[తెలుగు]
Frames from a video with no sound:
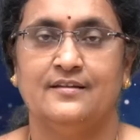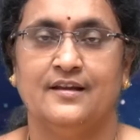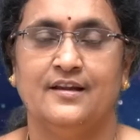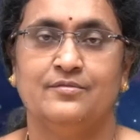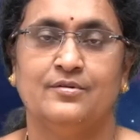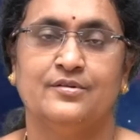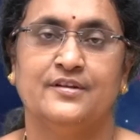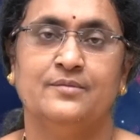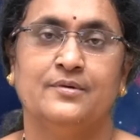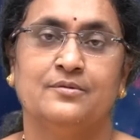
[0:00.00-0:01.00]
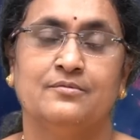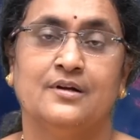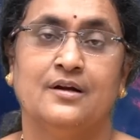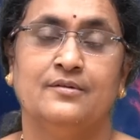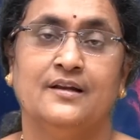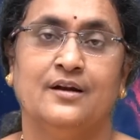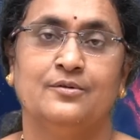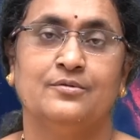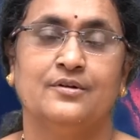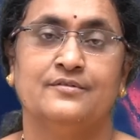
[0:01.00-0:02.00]
ఈయన శనేశ్వరుడు శని పట్టుకున్నాడు ఇలా
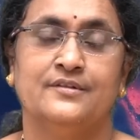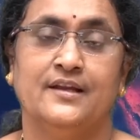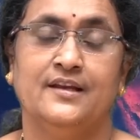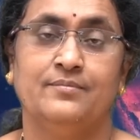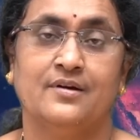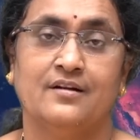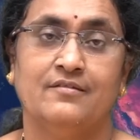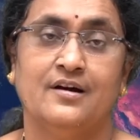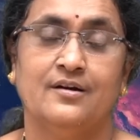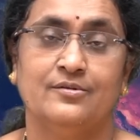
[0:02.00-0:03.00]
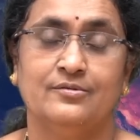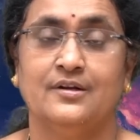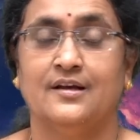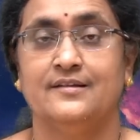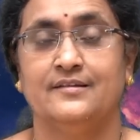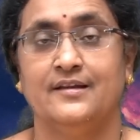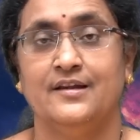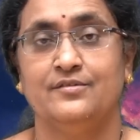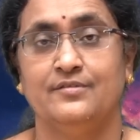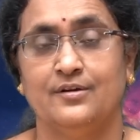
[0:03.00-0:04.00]
అంటుంటాం శని భగవానుడు అనాలి
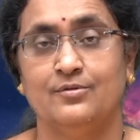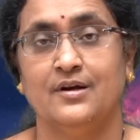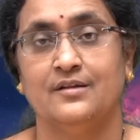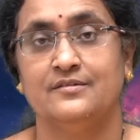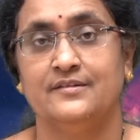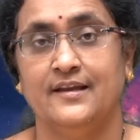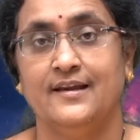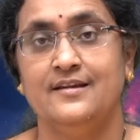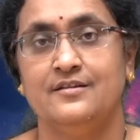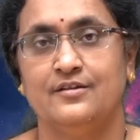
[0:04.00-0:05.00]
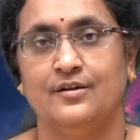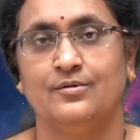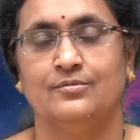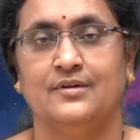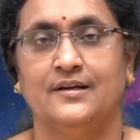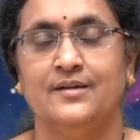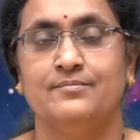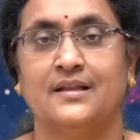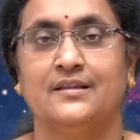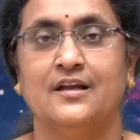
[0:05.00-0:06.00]
శనేశ్వరుడు కాదు శనేశ్వరుడు అంటే
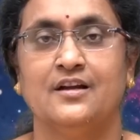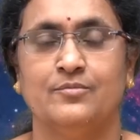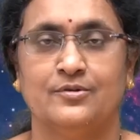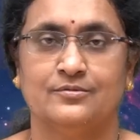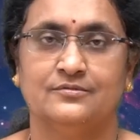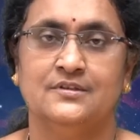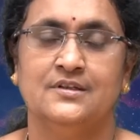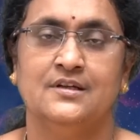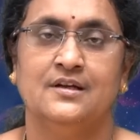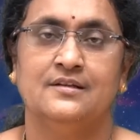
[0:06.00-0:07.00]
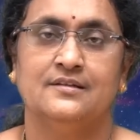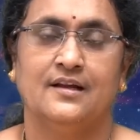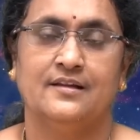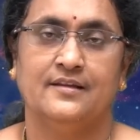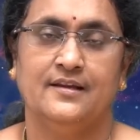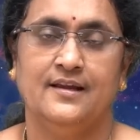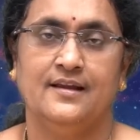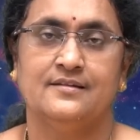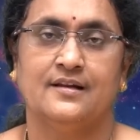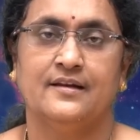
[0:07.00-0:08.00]
మందగమనుడు చాలా శని
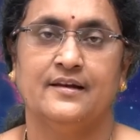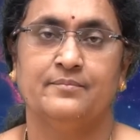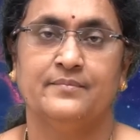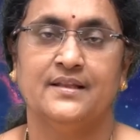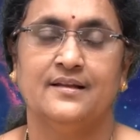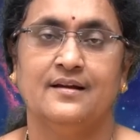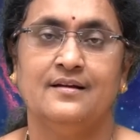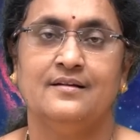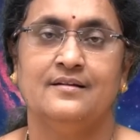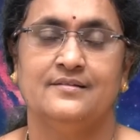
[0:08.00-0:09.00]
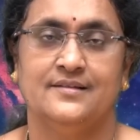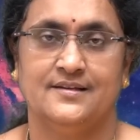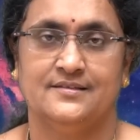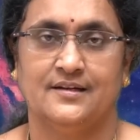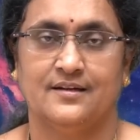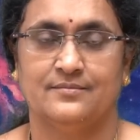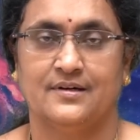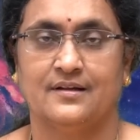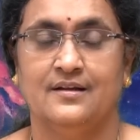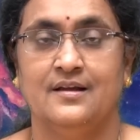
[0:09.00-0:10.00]
చాలా నెమ్మదిగా
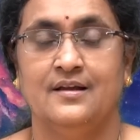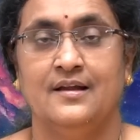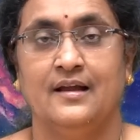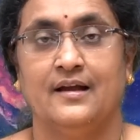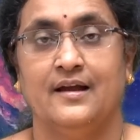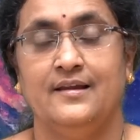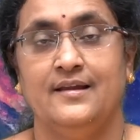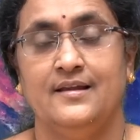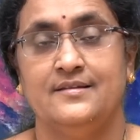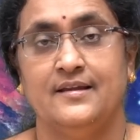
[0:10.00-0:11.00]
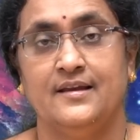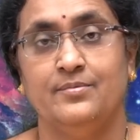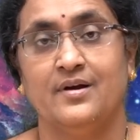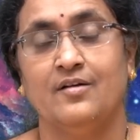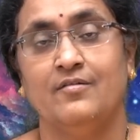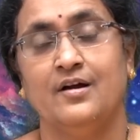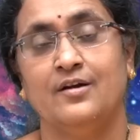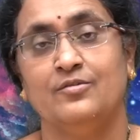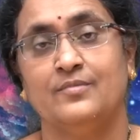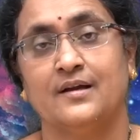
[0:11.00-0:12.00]
చరిస్తాడనమాట కానీ శని
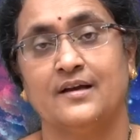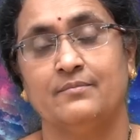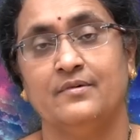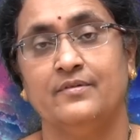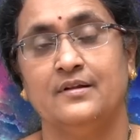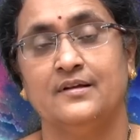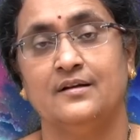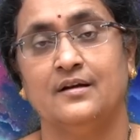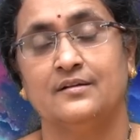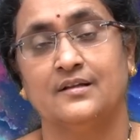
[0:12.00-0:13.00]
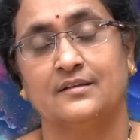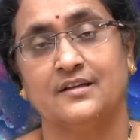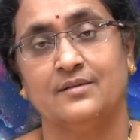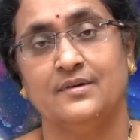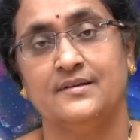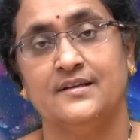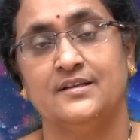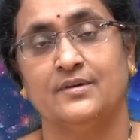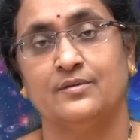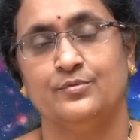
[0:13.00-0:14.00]
భగవానుడు మన కర్మ ఫలితాలు సత్కర్మలు
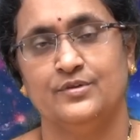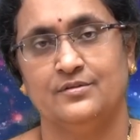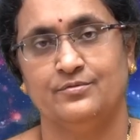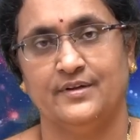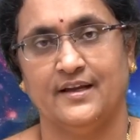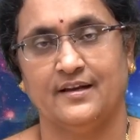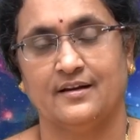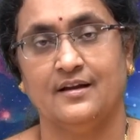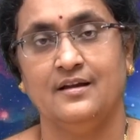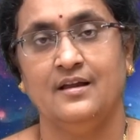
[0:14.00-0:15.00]
చేసి మనకి పుణ్యం ఉంటే కనుక